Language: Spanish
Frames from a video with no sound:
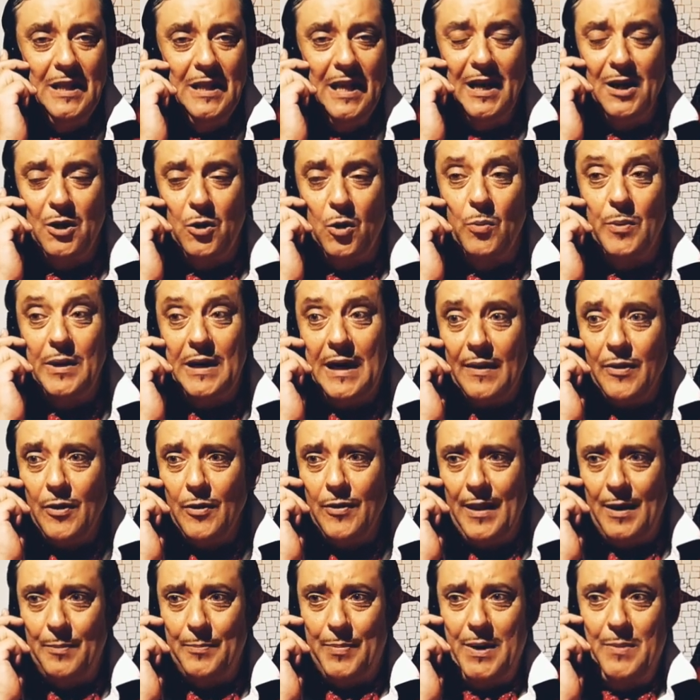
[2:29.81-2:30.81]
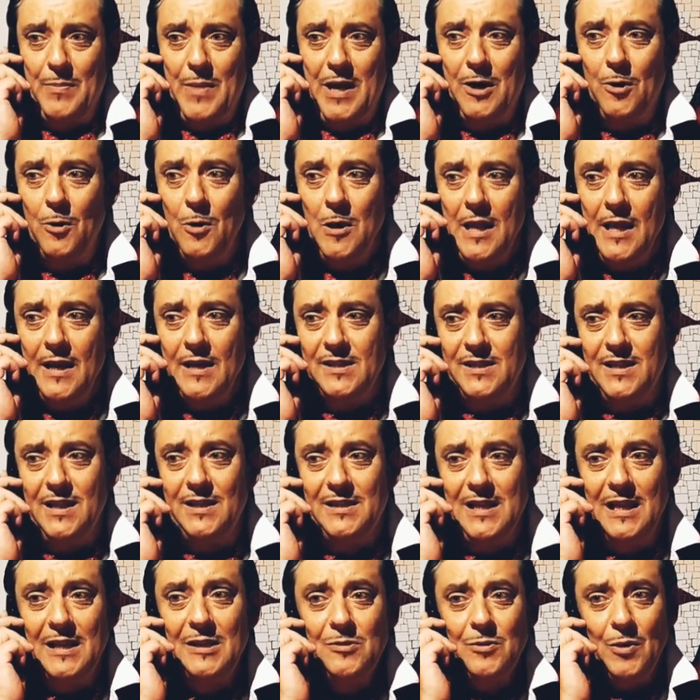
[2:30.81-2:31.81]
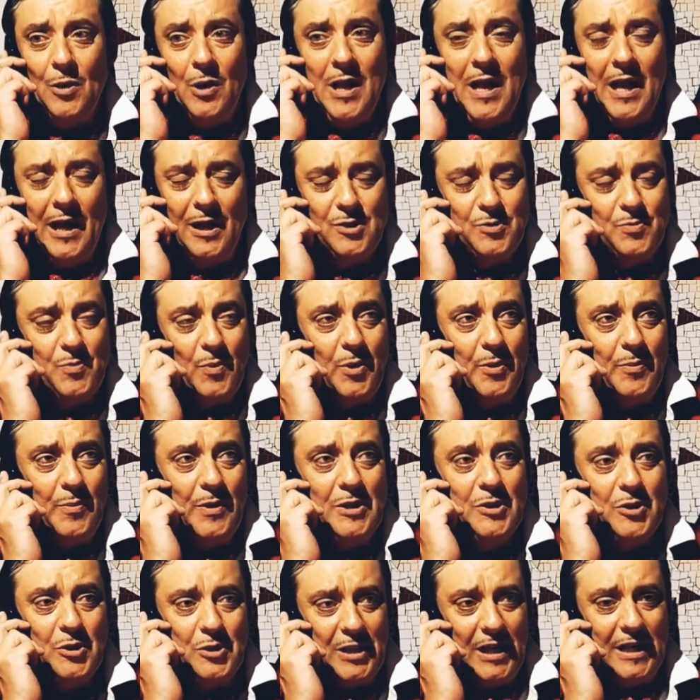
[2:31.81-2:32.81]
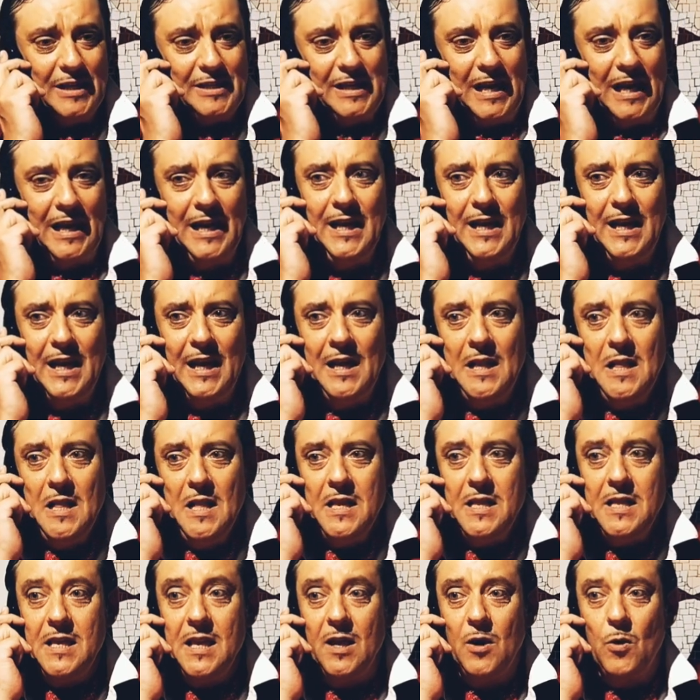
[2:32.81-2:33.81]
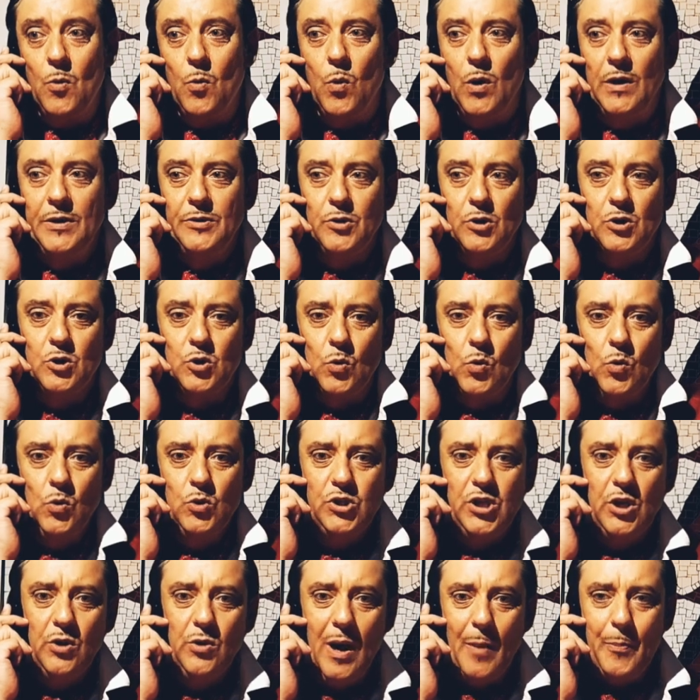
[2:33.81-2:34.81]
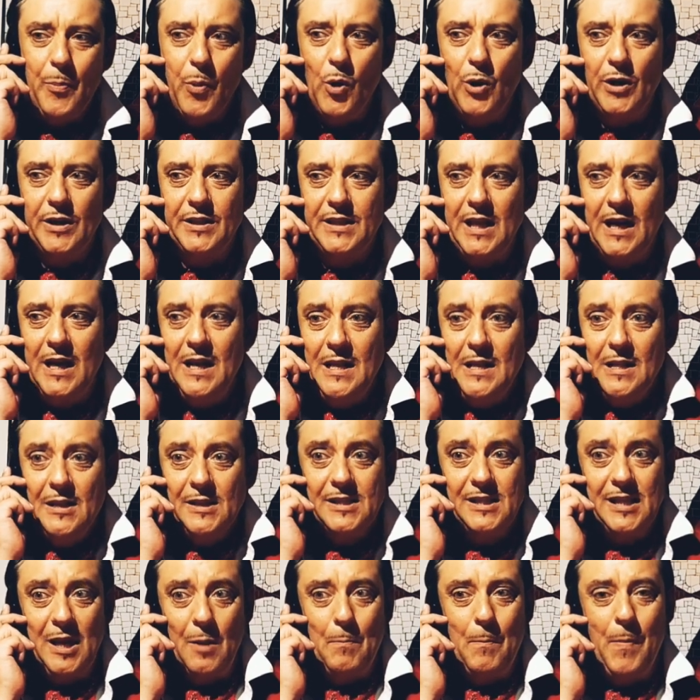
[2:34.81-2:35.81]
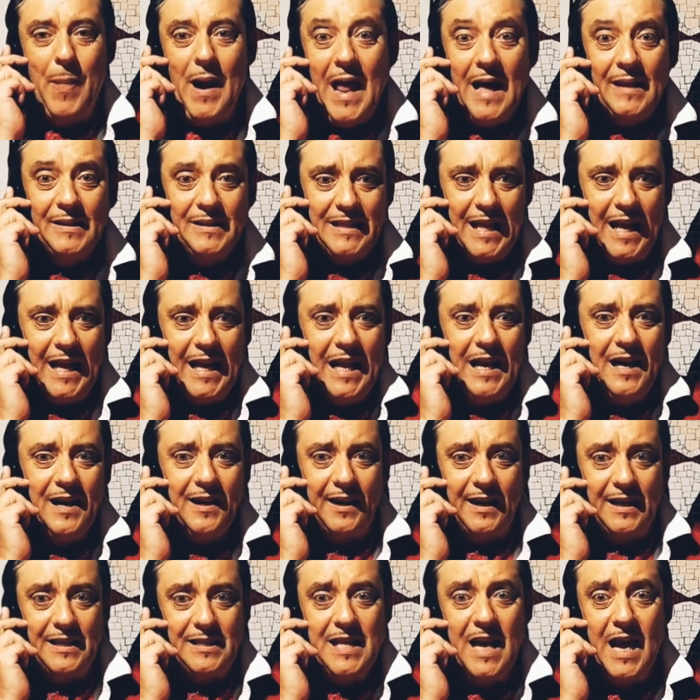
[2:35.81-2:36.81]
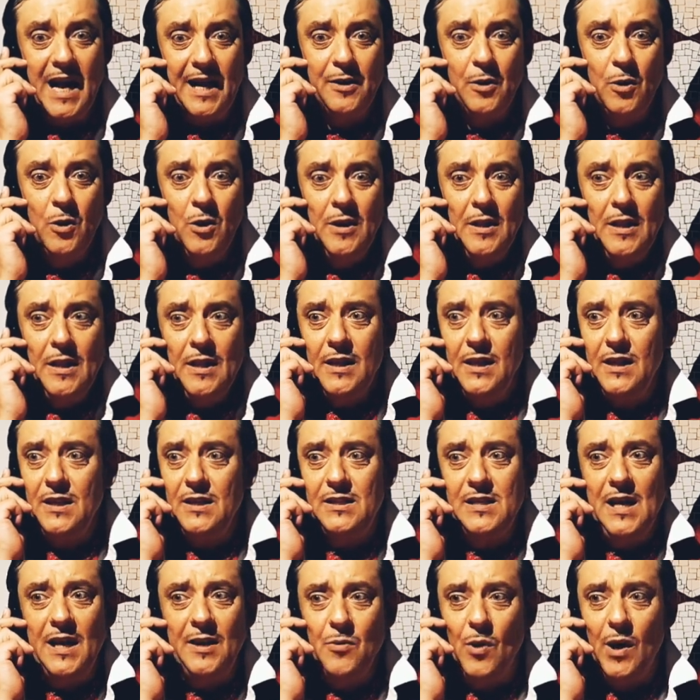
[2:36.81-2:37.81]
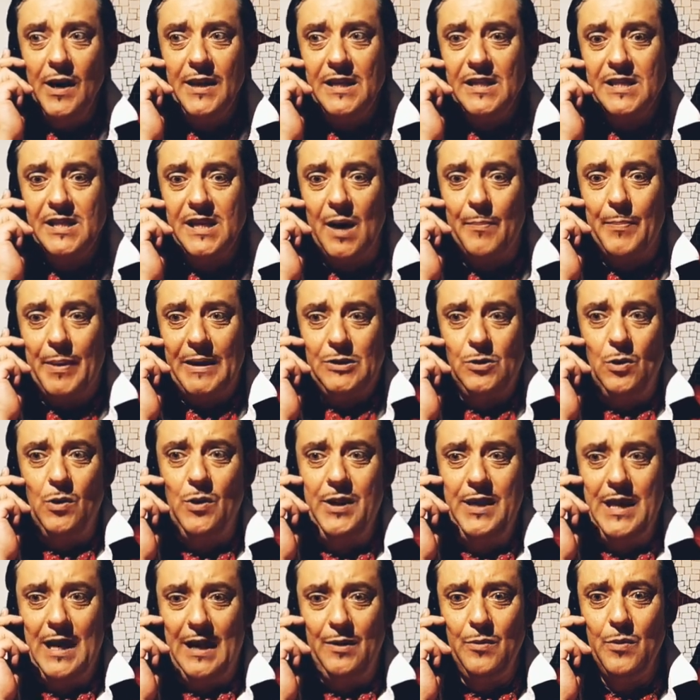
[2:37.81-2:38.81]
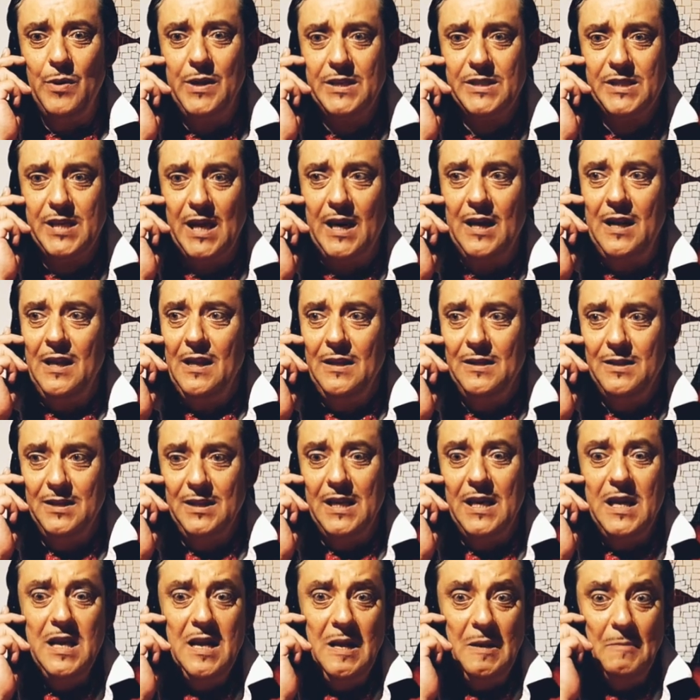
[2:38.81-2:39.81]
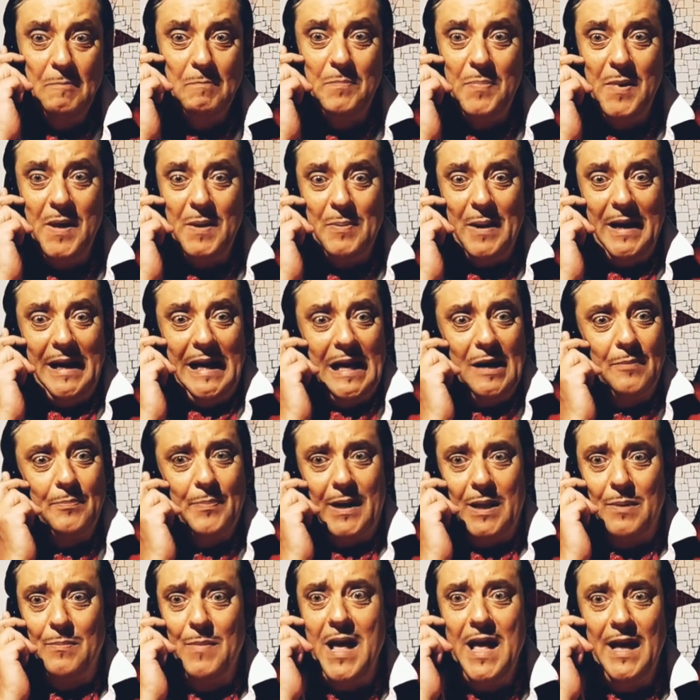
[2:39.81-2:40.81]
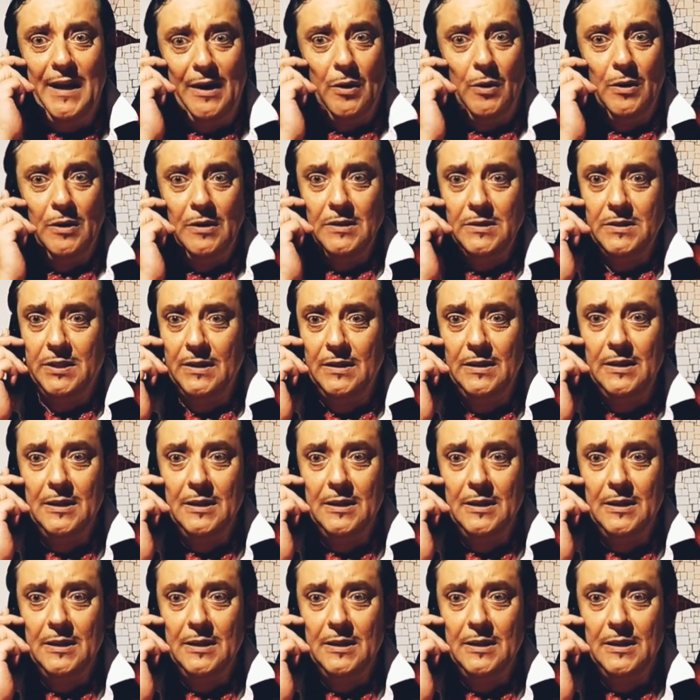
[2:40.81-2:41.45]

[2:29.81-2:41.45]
El jubilado del primero está atento a los movimientos de la escalera y en cuanto escucha una puerta se planta en el rellano y ya no hay escapatoria, Luisa. Sí, vive en el primero.